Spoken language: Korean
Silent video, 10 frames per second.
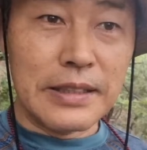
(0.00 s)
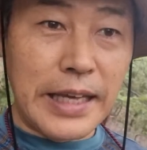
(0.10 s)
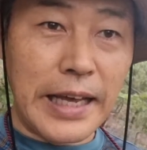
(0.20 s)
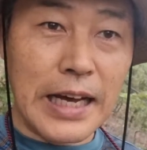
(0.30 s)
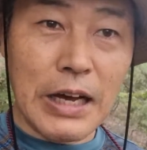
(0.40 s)

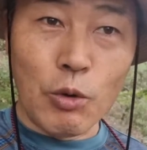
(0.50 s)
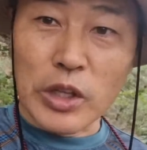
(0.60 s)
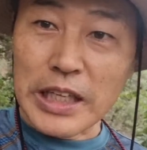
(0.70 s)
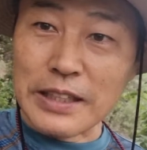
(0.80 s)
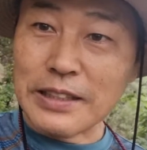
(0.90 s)
내가
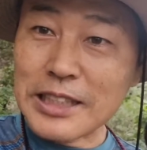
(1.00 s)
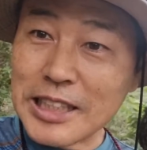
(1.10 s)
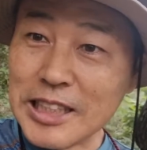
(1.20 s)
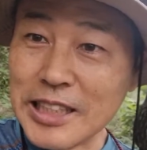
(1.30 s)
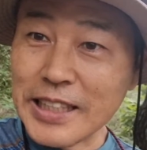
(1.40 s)
원하는 것,
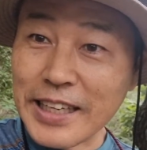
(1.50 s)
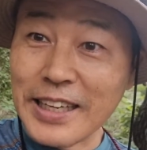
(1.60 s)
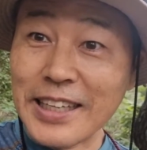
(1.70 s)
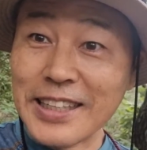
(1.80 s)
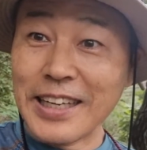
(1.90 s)
지시
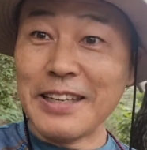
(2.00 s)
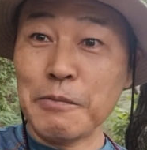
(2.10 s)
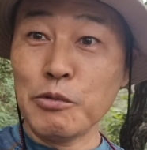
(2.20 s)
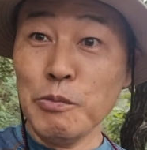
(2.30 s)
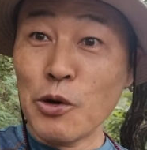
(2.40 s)
내려야 될
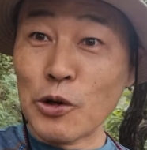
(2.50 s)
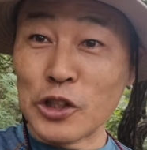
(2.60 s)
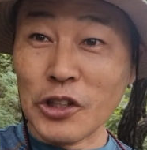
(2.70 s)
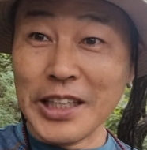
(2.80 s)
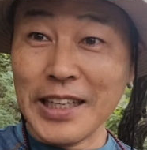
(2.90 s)
품목을
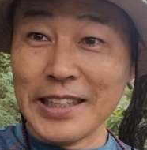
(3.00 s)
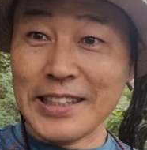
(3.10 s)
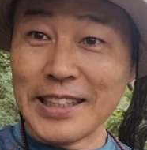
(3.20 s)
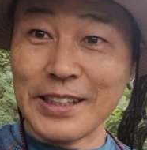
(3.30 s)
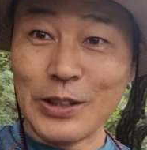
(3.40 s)
정해야
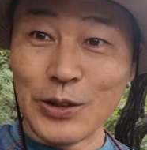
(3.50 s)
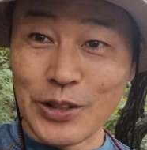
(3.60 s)
되잖아요.